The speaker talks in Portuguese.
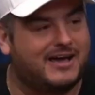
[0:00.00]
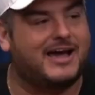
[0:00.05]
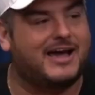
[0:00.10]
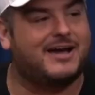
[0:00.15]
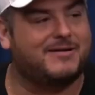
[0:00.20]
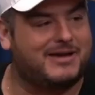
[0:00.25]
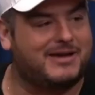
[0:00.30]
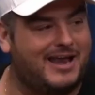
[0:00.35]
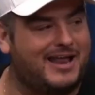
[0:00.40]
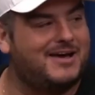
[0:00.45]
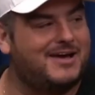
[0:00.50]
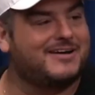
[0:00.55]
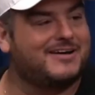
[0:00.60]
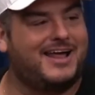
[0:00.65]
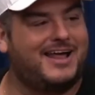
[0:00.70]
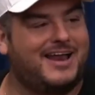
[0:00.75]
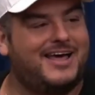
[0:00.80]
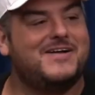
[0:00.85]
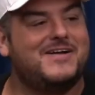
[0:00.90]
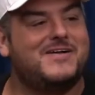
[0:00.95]
Né? Aquela,
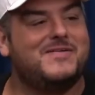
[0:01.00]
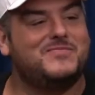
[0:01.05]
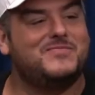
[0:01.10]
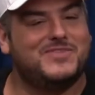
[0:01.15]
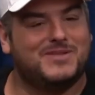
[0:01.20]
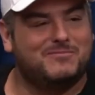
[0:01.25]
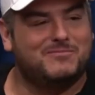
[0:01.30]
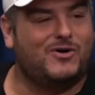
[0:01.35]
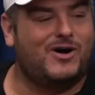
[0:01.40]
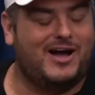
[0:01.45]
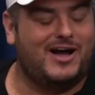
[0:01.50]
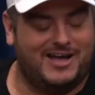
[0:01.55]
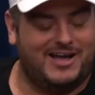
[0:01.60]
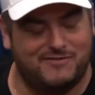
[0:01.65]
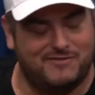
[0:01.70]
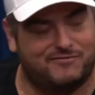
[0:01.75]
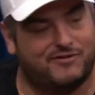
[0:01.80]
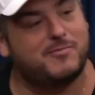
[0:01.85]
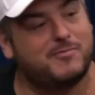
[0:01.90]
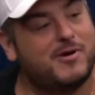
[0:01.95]
aquela... Porra, ele
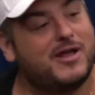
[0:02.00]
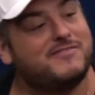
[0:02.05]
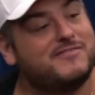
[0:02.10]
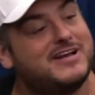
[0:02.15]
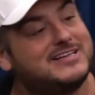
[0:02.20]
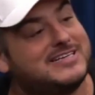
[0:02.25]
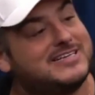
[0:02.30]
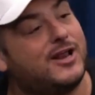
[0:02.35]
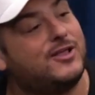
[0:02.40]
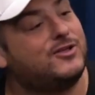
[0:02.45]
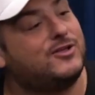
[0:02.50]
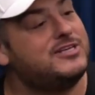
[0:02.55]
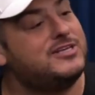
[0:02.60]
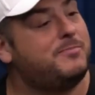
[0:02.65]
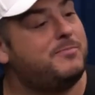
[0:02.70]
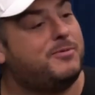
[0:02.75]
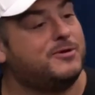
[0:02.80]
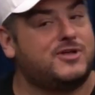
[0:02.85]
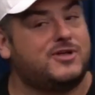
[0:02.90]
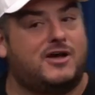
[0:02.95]
foi no meu aniversário outro dia, ele
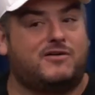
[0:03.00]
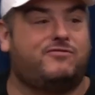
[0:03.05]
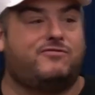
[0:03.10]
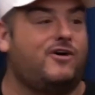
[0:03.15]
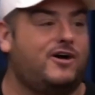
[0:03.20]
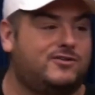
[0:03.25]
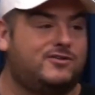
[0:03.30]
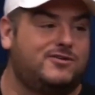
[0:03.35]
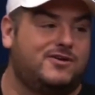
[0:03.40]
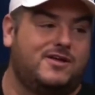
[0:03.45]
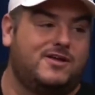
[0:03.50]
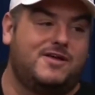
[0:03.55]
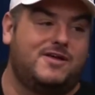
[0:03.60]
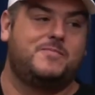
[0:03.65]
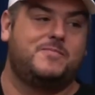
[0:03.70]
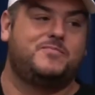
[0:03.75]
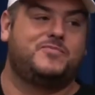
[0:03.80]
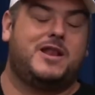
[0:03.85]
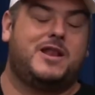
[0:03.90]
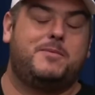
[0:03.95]
postou uma foto.
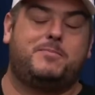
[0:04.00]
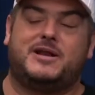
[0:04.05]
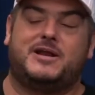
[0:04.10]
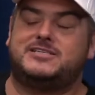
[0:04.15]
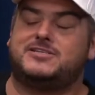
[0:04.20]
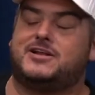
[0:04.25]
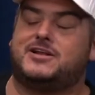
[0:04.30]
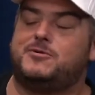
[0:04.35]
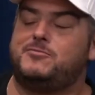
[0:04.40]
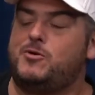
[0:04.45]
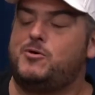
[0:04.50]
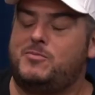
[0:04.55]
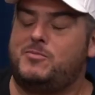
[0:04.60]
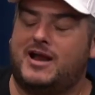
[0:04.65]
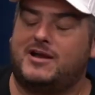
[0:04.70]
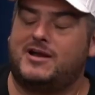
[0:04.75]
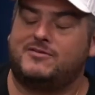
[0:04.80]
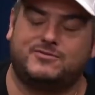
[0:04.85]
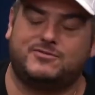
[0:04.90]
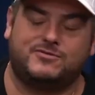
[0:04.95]
Hum. Ele apareceu lá no meu bar,
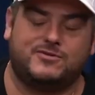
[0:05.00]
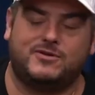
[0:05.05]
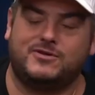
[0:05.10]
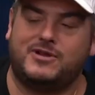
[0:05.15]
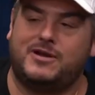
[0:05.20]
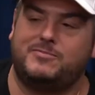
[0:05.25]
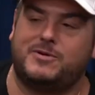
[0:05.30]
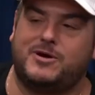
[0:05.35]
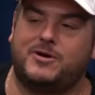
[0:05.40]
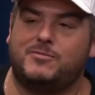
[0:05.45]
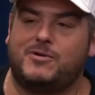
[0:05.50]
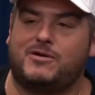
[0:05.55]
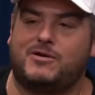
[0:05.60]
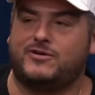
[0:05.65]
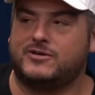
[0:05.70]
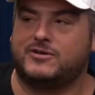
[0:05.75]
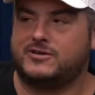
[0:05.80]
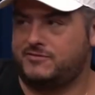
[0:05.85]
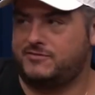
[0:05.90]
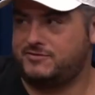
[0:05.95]
lá, tipo, ele pegou uma
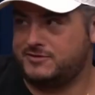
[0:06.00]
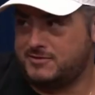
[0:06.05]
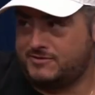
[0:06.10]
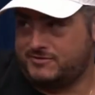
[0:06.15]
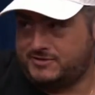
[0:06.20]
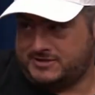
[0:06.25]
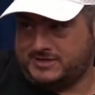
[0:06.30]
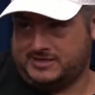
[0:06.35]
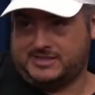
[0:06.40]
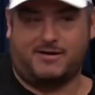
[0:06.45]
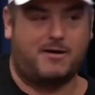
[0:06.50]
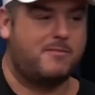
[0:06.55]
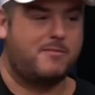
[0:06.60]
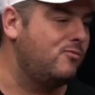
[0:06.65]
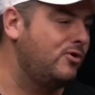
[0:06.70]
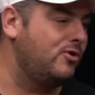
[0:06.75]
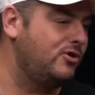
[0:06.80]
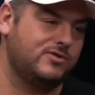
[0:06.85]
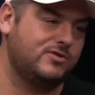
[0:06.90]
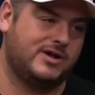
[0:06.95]
foto que ele fez uma foto que ele tava
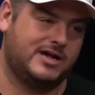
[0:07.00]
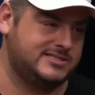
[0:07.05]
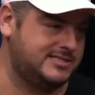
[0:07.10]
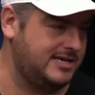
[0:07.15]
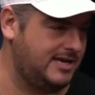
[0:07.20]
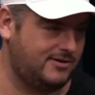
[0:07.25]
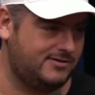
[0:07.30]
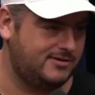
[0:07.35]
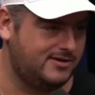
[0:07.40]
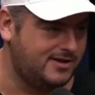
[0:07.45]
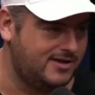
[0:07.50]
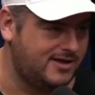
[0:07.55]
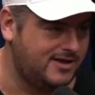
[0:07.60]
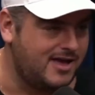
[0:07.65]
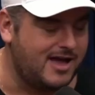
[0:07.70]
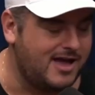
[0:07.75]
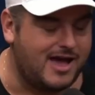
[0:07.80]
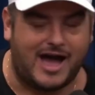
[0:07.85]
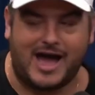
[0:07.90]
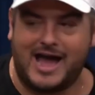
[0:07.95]
muito gazela.
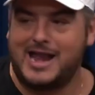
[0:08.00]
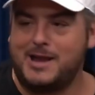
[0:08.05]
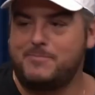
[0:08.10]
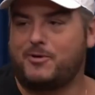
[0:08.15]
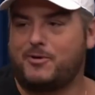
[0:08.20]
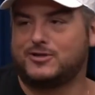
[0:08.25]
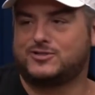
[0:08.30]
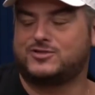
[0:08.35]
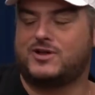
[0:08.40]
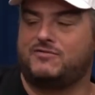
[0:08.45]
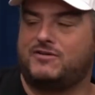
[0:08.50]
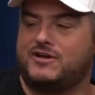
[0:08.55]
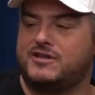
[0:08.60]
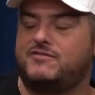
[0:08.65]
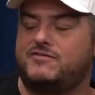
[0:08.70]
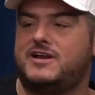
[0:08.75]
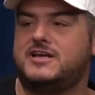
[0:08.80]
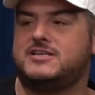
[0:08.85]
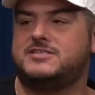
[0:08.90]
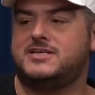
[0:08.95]
Ah, aí sim. ele postou a foto, eu
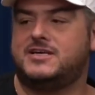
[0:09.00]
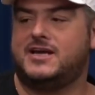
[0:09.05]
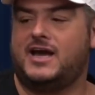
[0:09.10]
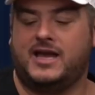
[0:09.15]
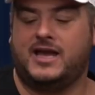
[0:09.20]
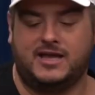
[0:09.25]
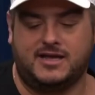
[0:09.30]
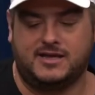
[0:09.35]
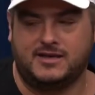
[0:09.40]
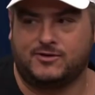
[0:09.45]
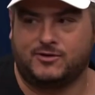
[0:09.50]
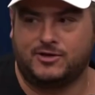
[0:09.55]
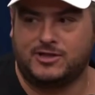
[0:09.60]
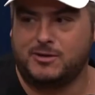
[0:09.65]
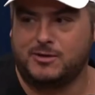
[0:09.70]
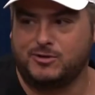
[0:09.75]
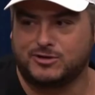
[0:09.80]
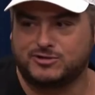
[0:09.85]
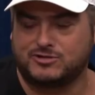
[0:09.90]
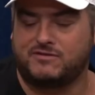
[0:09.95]
falei assim, aí. Quando ele
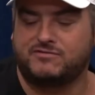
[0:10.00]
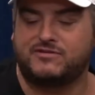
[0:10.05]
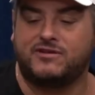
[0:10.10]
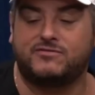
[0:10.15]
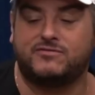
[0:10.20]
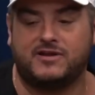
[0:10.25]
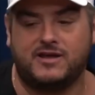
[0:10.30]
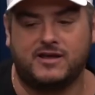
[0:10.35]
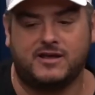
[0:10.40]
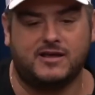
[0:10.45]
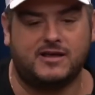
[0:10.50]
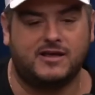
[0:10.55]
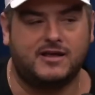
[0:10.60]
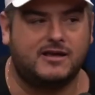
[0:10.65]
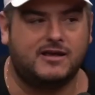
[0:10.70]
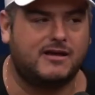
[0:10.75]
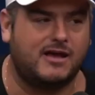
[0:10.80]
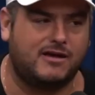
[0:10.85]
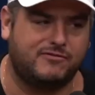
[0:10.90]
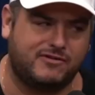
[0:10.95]
mostrou a foto, eu falei,
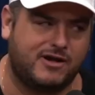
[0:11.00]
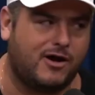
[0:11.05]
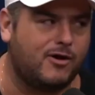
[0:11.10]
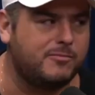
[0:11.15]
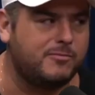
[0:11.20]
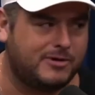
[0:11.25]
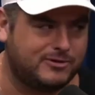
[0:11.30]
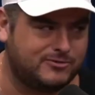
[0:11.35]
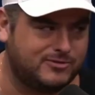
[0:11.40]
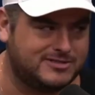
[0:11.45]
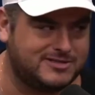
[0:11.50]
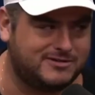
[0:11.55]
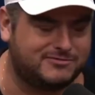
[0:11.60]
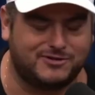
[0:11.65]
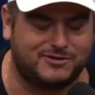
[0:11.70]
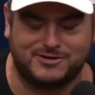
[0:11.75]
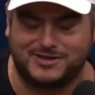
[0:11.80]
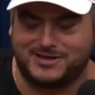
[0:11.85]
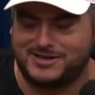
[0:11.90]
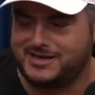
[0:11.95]
vai ficar ruim pra tu essa
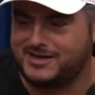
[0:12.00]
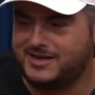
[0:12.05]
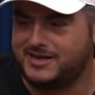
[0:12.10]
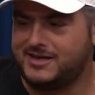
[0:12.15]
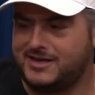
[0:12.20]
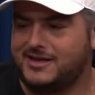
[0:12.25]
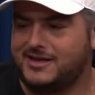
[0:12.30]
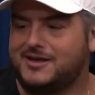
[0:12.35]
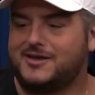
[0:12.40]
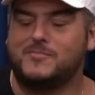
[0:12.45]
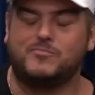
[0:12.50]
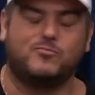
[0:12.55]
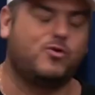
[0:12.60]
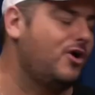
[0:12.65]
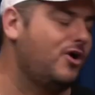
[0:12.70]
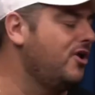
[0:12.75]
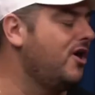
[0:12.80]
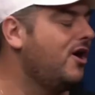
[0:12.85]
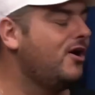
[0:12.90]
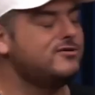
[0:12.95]
foto aí, hein?
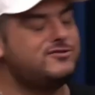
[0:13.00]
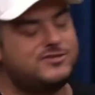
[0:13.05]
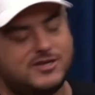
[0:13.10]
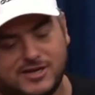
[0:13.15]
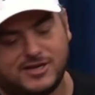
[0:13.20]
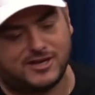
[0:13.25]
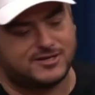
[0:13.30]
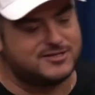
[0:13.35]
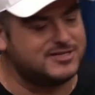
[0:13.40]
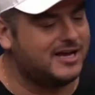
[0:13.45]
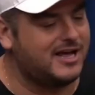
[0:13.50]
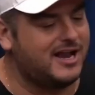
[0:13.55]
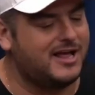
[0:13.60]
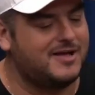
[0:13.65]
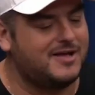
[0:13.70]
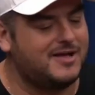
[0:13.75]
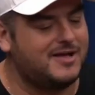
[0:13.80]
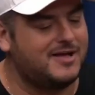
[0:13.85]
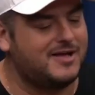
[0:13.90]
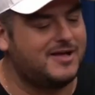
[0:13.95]
Pô, não, não sei o que, não sei o que
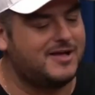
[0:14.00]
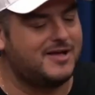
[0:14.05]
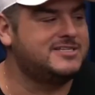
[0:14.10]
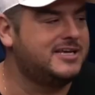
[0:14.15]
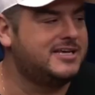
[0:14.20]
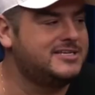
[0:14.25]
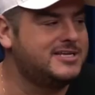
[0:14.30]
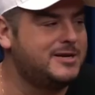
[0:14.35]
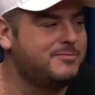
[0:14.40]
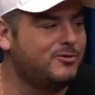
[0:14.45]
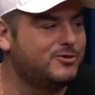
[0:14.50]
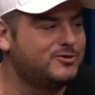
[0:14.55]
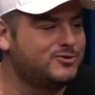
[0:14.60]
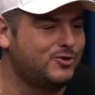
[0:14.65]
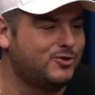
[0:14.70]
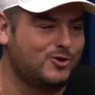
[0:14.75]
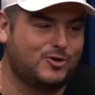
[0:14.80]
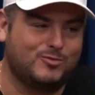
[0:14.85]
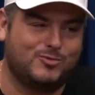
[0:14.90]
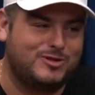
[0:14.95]
lá. Dia seguinte ele postou
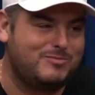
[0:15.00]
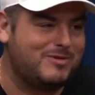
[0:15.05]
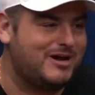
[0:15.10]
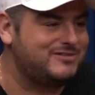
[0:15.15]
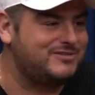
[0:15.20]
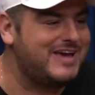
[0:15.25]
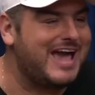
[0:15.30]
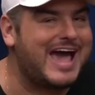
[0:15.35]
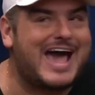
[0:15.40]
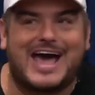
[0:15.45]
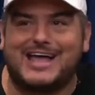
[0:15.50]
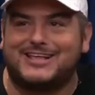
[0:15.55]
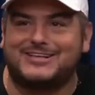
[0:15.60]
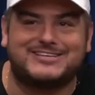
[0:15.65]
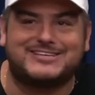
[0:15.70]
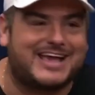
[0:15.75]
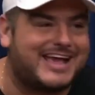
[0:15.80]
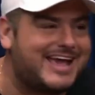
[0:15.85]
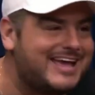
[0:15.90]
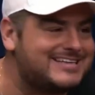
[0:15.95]
todo mundo embaixo. Viado, não
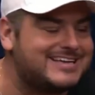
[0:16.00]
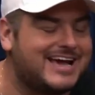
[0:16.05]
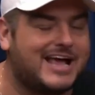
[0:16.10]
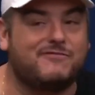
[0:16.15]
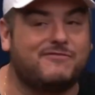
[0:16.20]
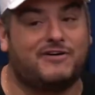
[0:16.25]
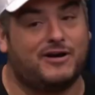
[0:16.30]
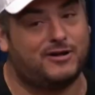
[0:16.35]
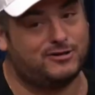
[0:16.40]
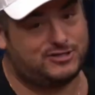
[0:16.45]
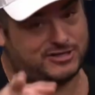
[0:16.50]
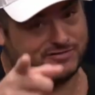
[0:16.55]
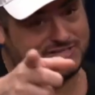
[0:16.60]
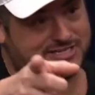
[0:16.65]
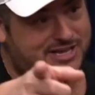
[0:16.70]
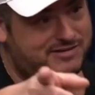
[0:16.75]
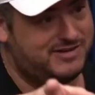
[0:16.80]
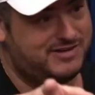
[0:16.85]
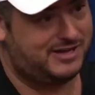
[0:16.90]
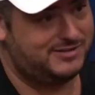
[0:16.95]
sei o que, não sei o que. Eu falei, eu te
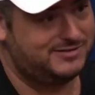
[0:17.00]
avisei, viado.